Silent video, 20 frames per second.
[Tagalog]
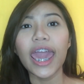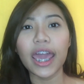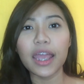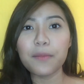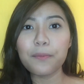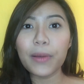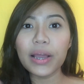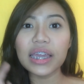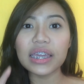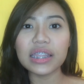
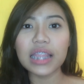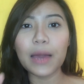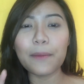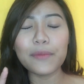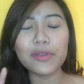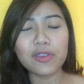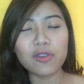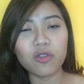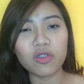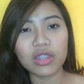And pag
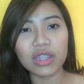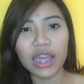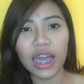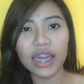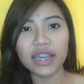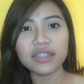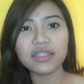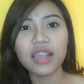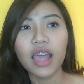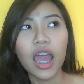ginamit niyo yun
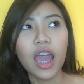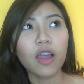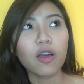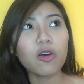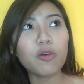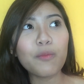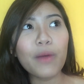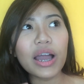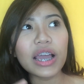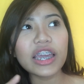guys,
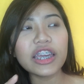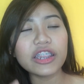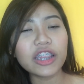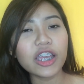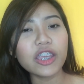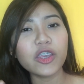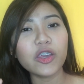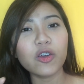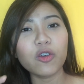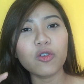kung
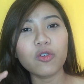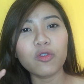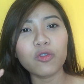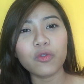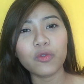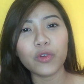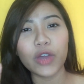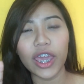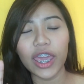makikita niyo yung